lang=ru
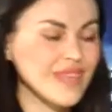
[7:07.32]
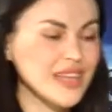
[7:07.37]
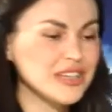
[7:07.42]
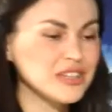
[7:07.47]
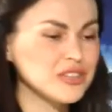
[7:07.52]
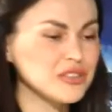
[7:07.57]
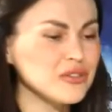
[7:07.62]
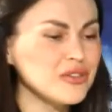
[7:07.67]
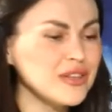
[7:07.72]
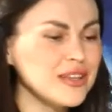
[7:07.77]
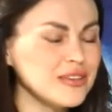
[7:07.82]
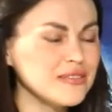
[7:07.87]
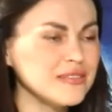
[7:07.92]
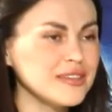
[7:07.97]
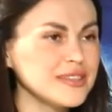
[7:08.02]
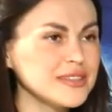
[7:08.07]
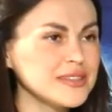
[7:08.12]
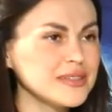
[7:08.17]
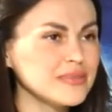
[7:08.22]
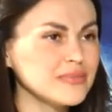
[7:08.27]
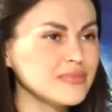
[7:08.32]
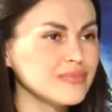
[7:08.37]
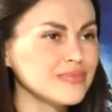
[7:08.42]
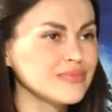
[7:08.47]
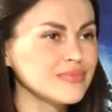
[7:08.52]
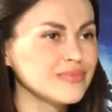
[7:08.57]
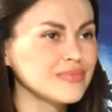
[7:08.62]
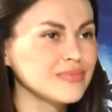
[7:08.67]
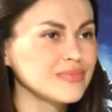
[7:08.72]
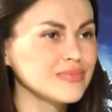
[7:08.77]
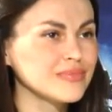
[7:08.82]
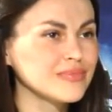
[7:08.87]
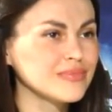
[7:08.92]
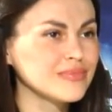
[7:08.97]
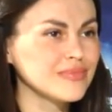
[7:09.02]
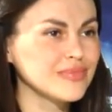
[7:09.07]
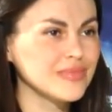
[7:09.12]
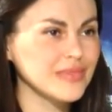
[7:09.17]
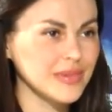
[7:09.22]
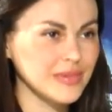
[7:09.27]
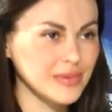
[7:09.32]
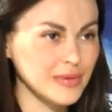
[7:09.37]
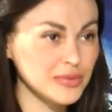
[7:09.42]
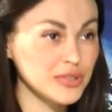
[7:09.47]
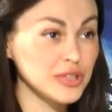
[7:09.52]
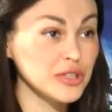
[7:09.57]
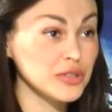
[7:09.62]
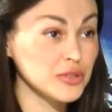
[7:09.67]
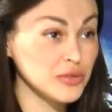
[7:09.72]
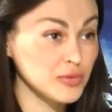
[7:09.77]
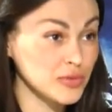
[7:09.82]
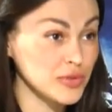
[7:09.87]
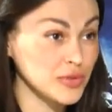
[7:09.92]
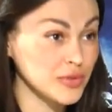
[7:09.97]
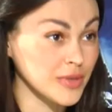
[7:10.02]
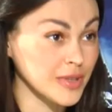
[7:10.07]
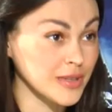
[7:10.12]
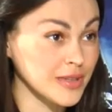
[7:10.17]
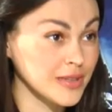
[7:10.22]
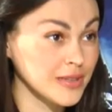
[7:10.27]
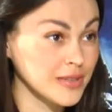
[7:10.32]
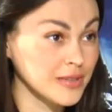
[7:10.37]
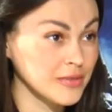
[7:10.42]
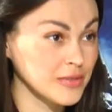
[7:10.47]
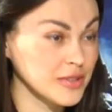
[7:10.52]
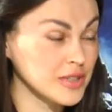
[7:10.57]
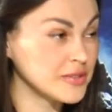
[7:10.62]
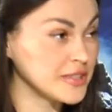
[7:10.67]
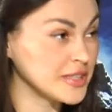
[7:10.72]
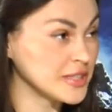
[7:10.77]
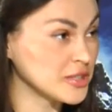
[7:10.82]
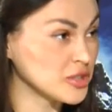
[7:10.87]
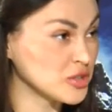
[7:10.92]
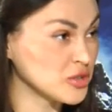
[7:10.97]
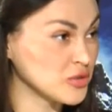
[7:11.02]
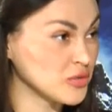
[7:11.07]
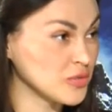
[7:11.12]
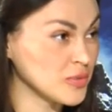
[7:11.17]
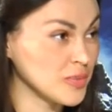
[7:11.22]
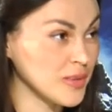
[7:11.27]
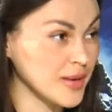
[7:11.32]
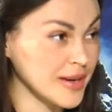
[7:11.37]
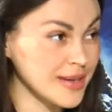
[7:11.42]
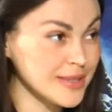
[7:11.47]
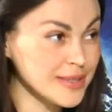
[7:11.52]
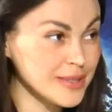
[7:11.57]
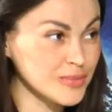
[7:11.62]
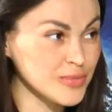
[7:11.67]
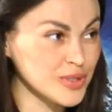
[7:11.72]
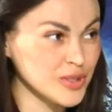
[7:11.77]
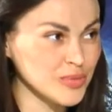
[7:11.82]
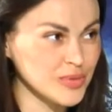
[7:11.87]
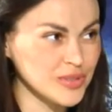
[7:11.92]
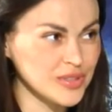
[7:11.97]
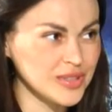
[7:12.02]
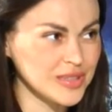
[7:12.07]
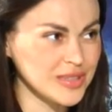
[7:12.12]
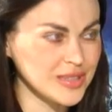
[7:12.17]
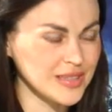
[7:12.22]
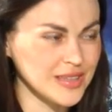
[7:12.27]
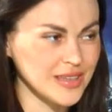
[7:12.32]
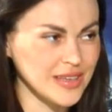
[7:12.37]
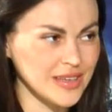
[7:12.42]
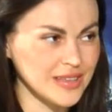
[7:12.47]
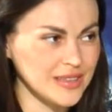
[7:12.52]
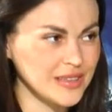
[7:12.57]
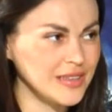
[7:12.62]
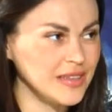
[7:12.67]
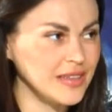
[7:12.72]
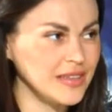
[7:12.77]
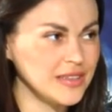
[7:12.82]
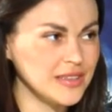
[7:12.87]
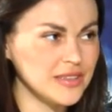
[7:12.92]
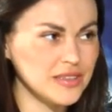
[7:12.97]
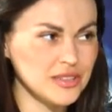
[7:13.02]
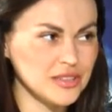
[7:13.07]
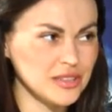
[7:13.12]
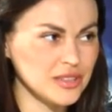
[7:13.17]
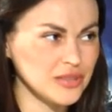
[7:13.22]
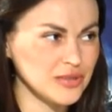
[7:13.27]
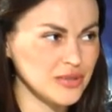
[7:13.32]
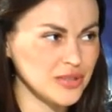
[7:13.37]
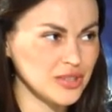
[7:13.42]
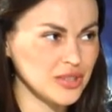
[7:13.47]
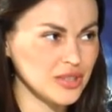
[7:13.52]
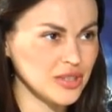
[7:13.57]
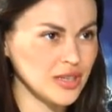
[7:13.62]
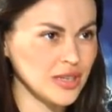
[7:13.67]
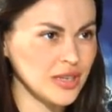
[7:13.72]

Что для вас вообще искусство? Вы говорите, что вы по-разному смотрите на одни и те же вещи.